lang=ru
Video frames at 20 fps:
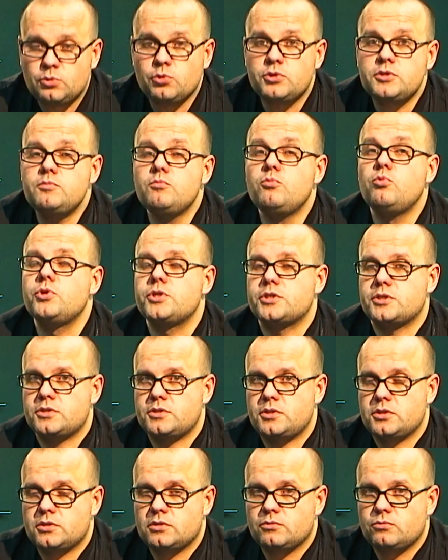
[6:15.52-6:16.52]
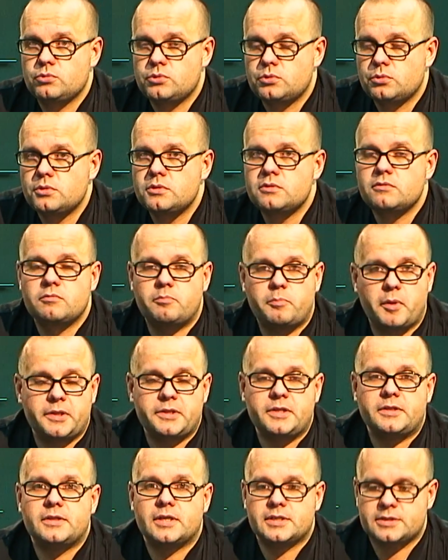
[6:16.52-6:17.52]
то есть мощности этого устройства
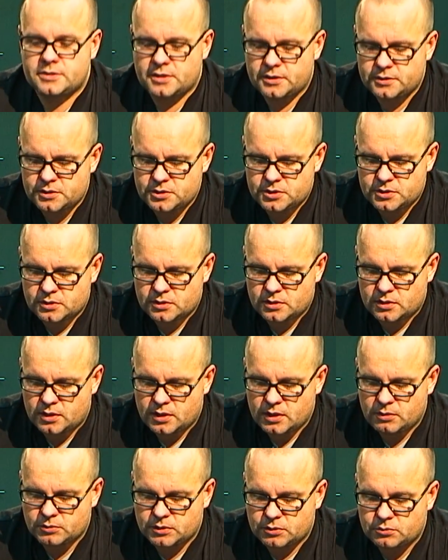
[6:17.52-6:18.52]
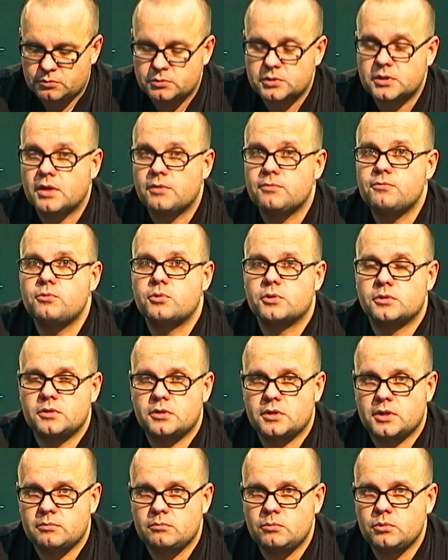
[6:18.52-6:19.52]
вполне достаточно для вот такой вот
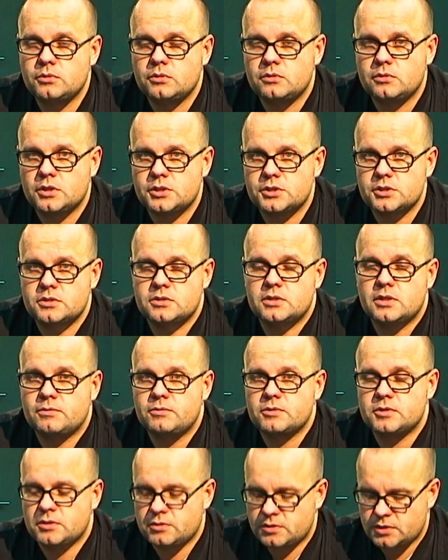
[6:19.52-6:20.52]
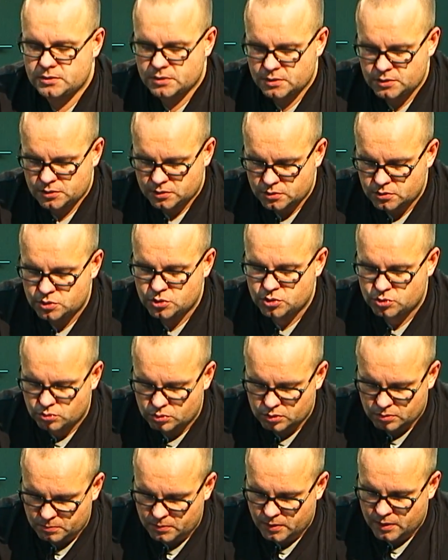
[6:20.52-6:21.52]
комфортной работы даже с достаточно
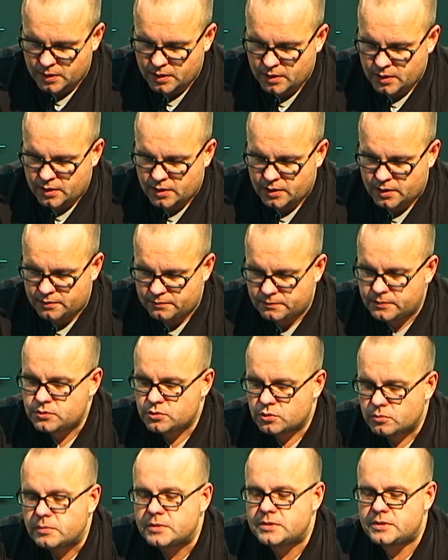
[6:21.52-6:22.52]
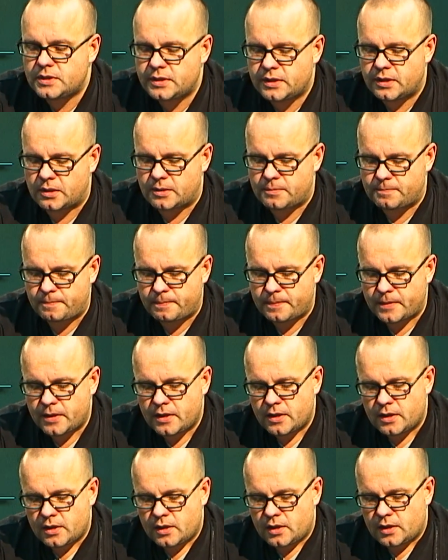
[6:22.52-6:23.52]
тяжелым э, видеоматериалом.
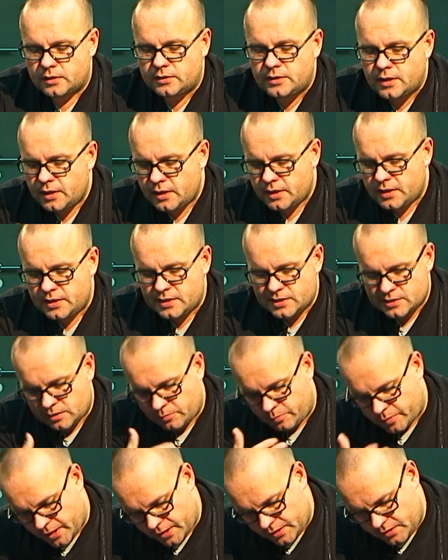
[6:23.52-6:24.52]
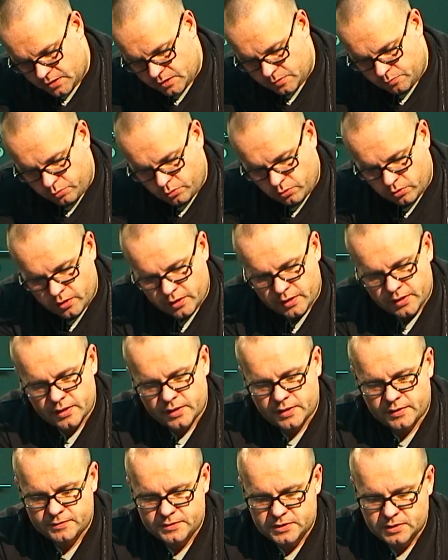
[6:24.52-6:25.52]
Далее, если пройтись по
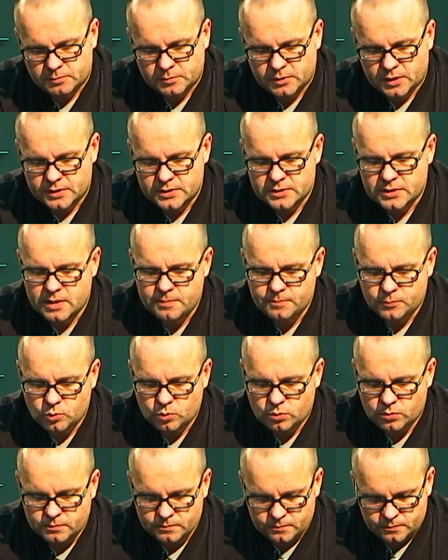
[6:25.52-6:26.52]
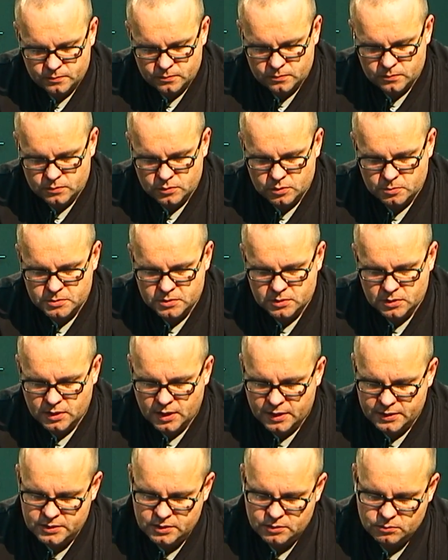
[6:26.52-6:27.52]
э, всем торцам, то Собственно,
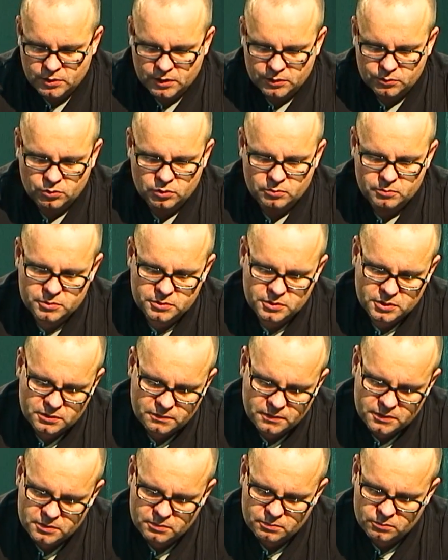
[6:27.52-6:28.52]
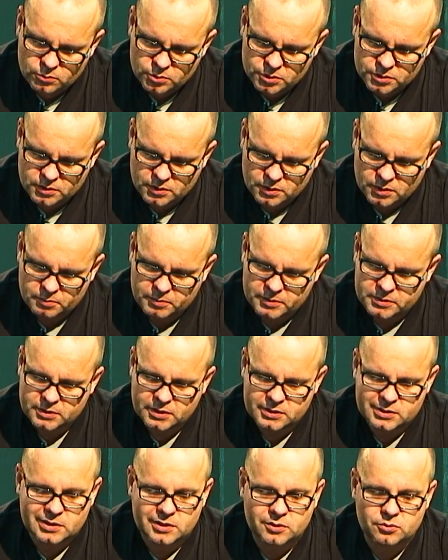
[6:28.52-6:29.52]
картину, которую мы здесь видим, можно
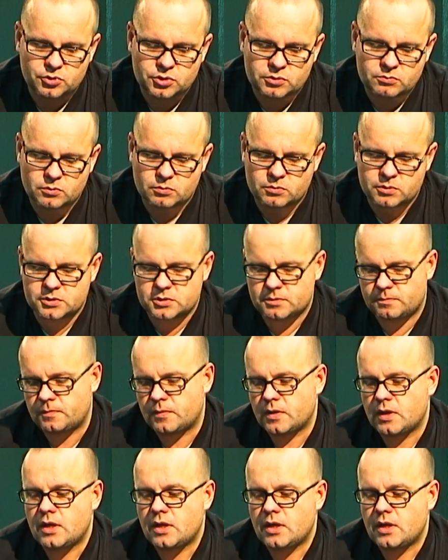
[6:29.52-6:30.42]
описать следующим образом.